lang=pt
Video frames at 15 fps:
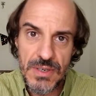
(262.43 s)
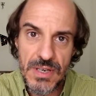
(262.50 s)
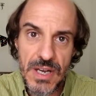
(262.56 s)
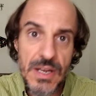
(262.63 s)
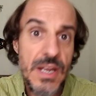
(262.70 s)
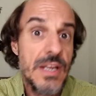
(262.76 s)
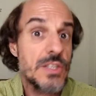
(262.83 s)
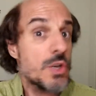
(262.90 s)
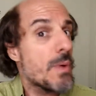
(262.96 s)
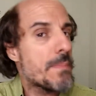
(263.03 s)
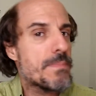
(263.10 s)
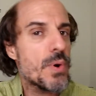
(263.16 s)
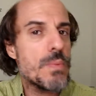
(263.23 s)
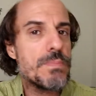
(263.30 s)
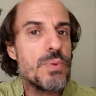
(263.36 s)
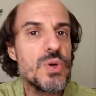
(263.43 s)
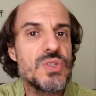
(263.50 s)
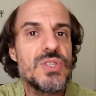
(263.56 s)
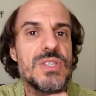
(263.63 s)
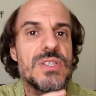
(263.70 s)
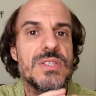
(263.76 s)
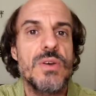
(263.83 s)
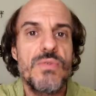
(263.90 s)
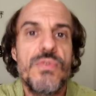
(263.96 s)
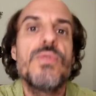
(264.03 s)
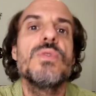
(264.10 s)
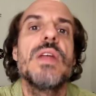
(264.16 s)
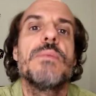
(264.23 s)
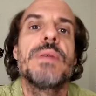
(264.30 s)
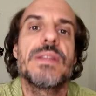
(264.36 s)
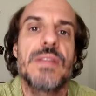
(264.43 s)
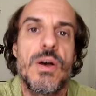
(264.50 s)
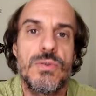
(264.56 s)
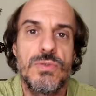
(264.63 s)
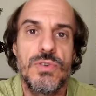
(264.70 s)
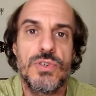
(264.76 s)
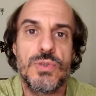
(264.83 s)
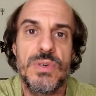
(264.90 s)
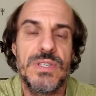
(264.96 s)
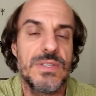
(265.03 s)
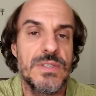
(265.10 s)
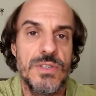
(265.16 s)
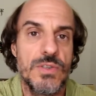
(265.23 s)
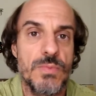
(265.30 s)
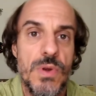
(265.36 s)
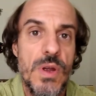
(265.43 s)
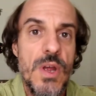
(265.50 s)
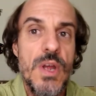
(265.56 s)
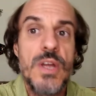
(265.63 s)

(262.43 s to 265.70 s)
Né? Isso é uma proposição fundamental do estoicismo.